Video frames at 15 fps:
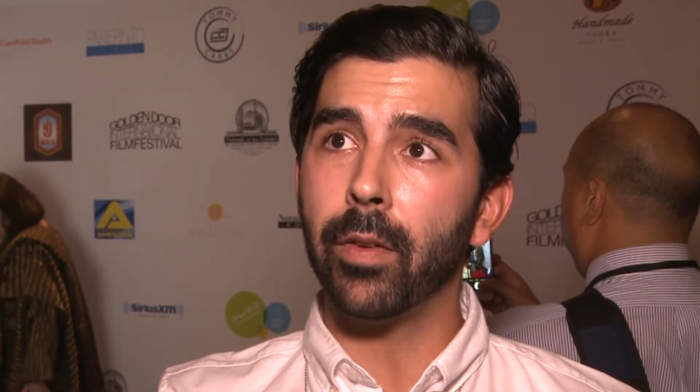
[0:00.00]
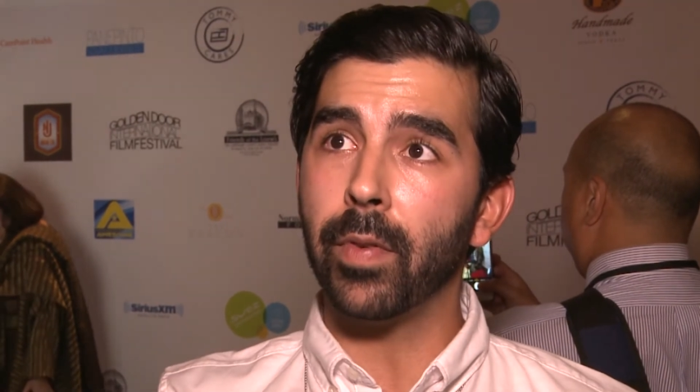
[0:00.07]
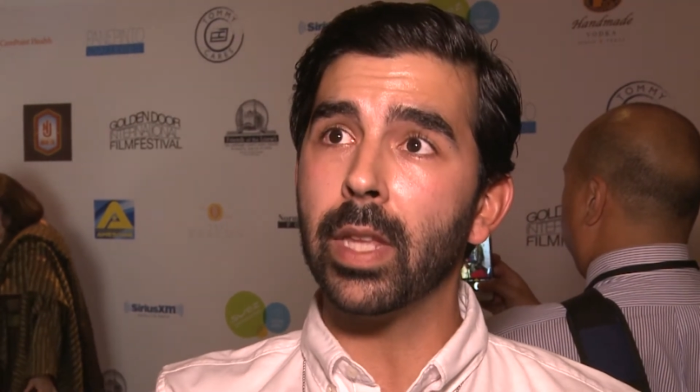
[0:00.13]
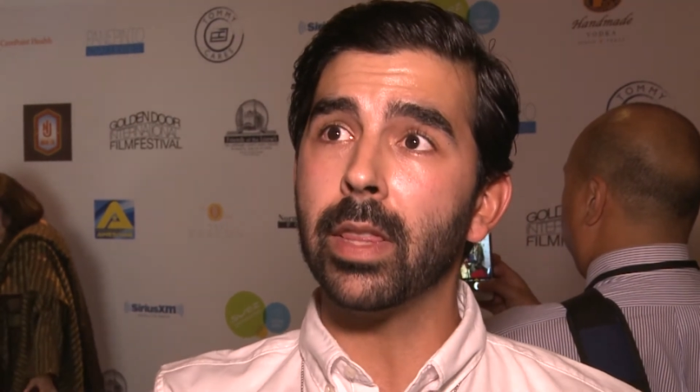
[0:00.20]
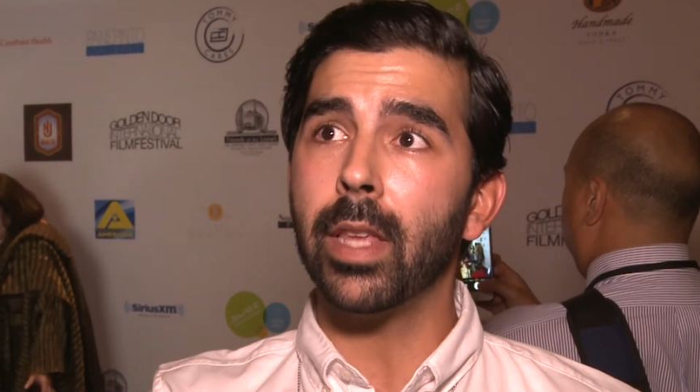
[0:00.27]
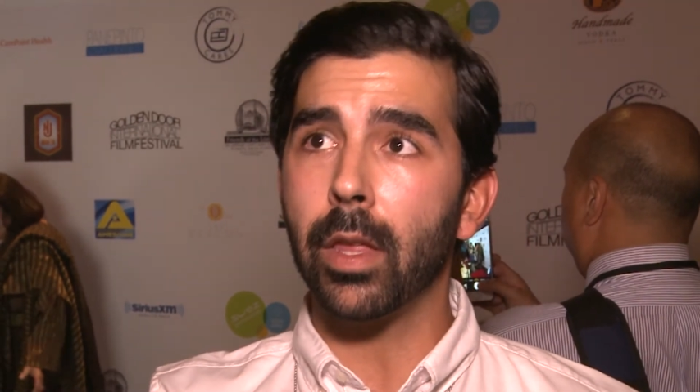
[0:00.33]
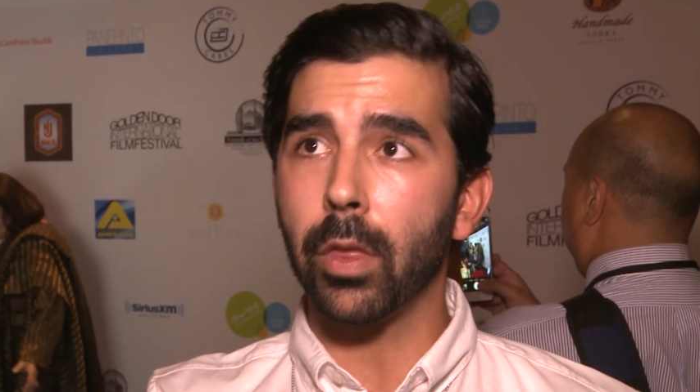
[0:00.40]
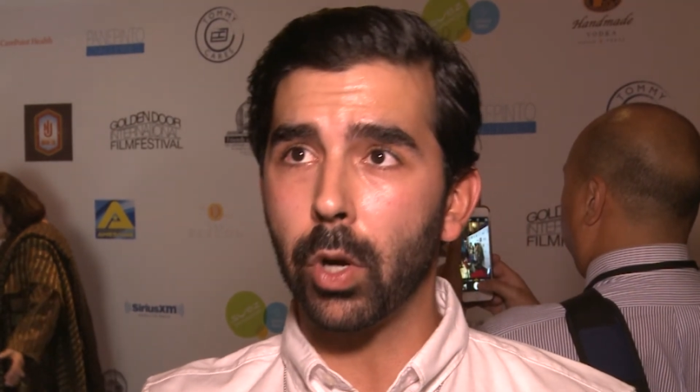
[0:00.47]

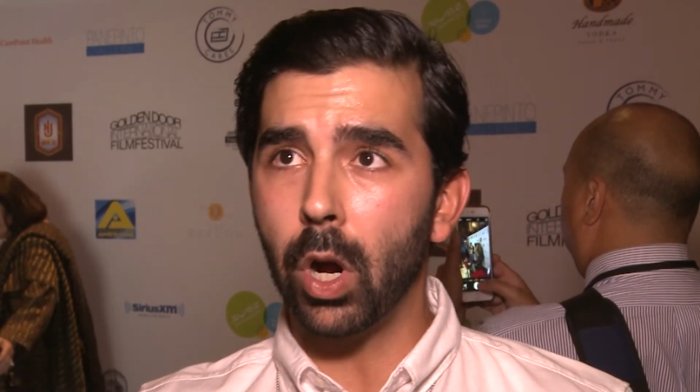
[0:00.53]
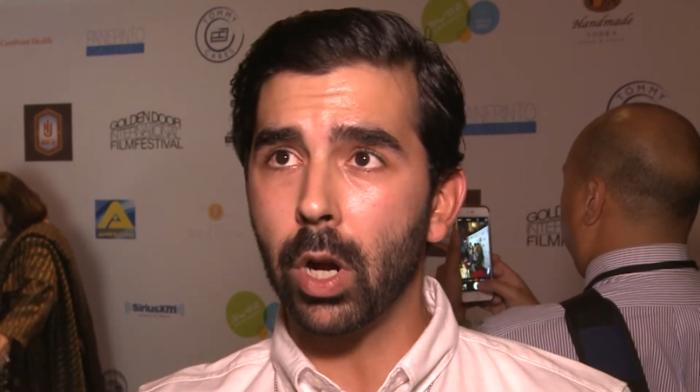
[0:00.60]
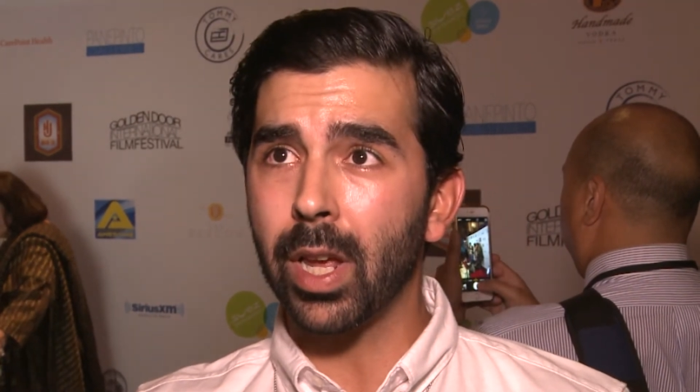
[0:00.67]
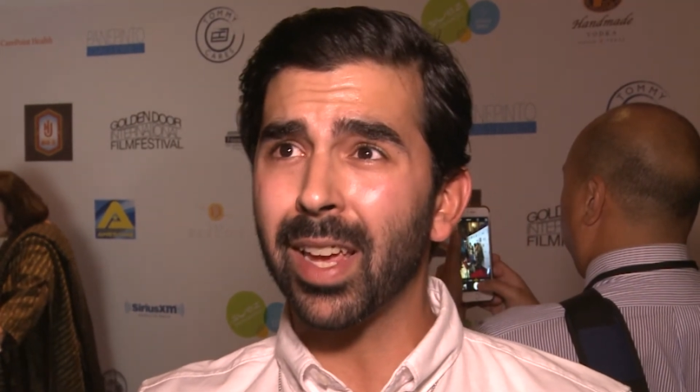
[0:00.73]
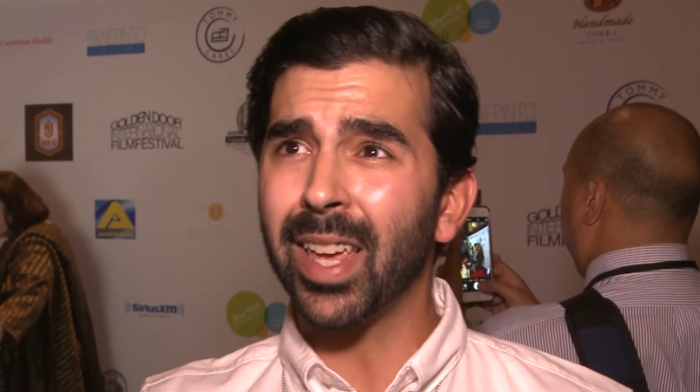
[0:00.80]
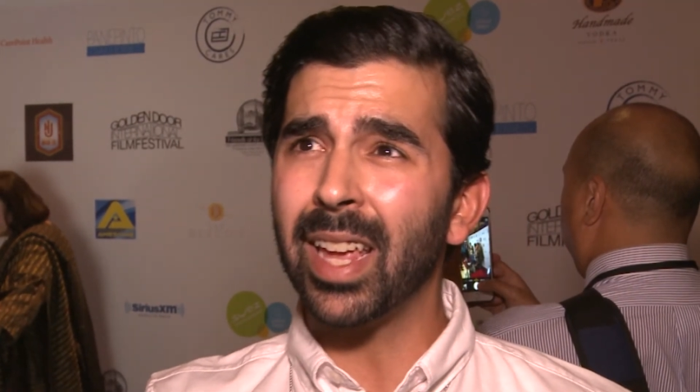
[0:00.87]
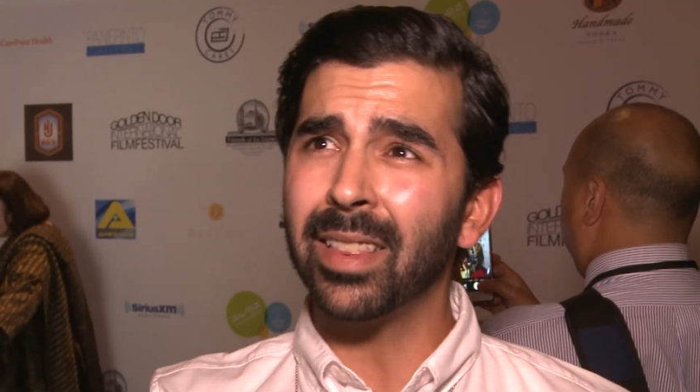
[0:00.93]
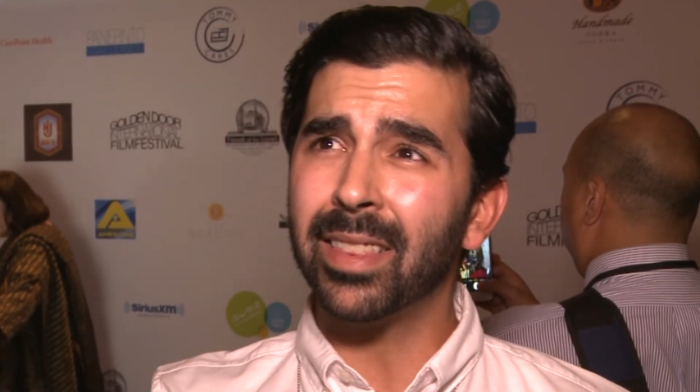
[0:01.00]
vender droga,
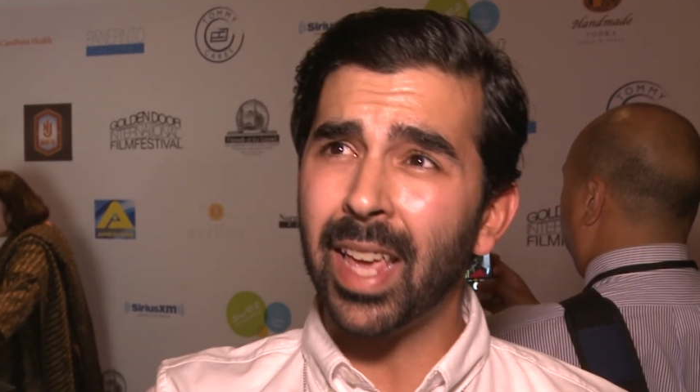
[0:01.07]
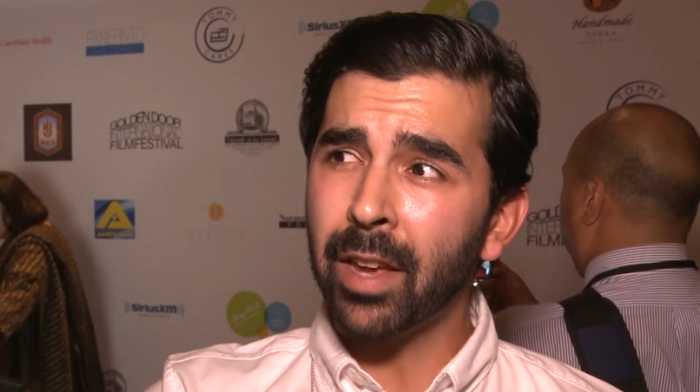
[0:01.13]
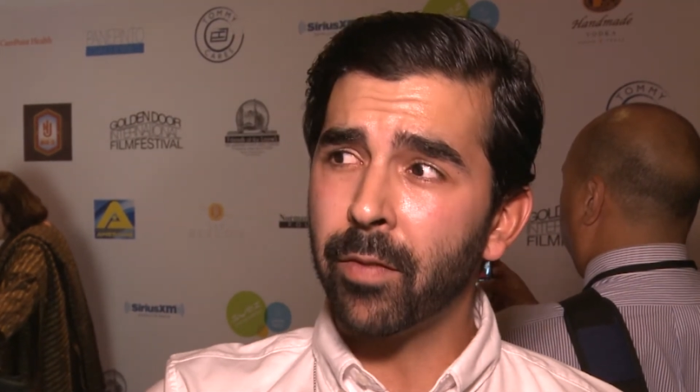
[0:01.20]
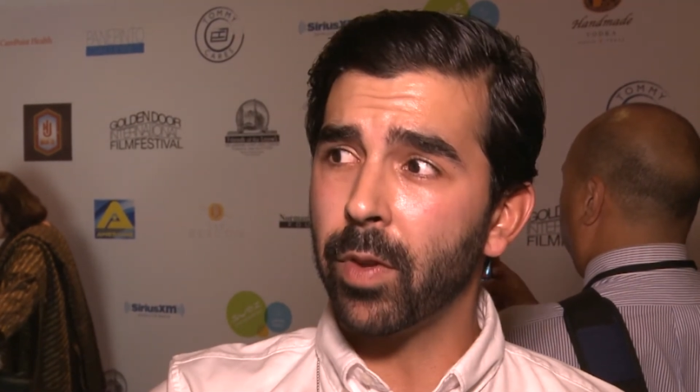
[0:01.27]
quem tem que